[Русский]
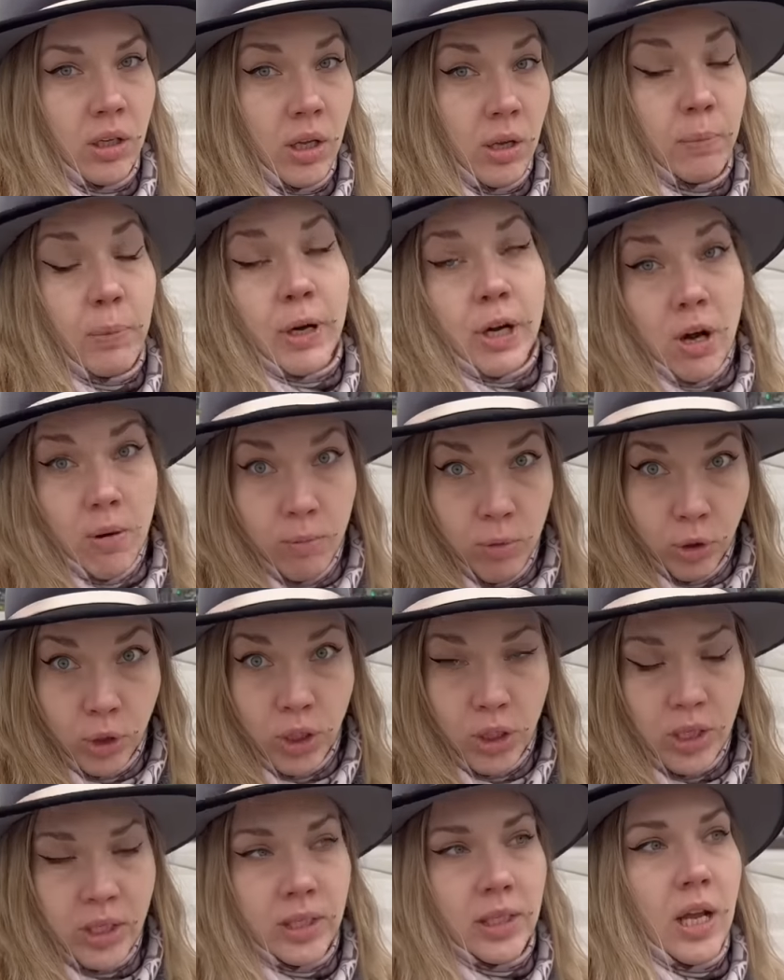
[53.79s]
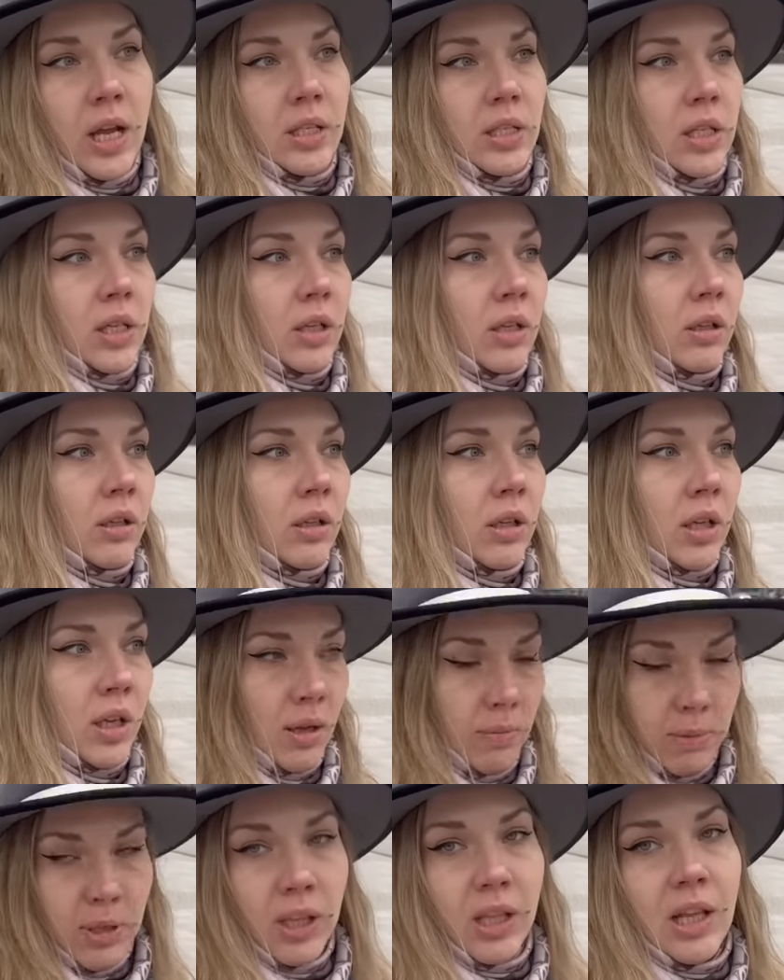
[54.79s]
и проработал, кстати,
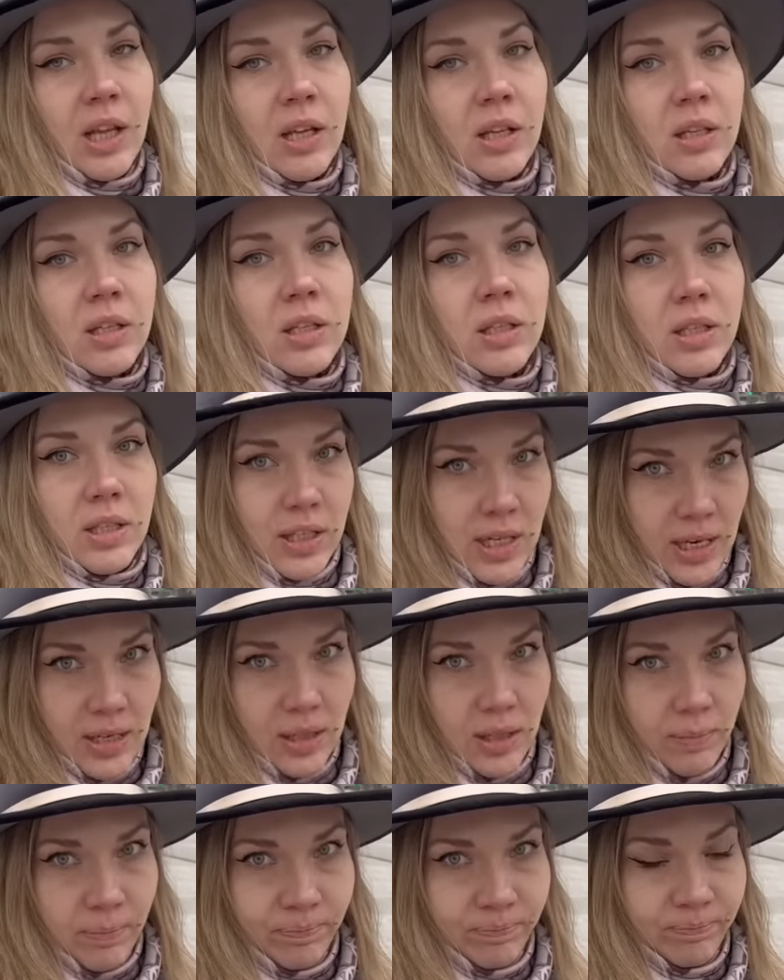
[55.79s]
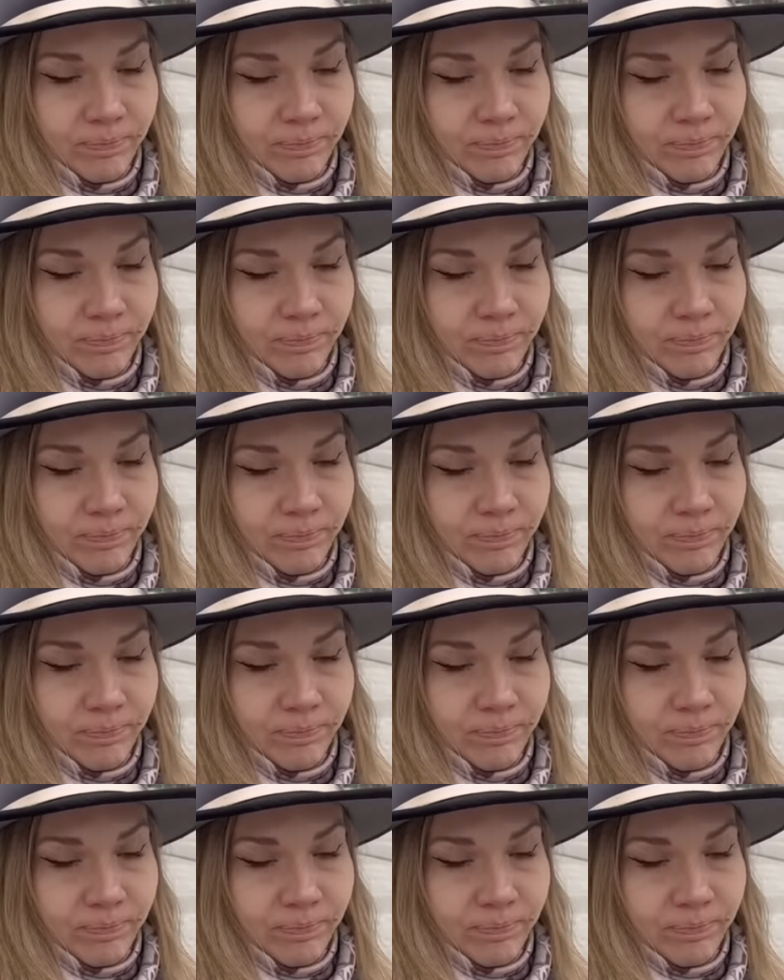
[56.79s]
именно здесь.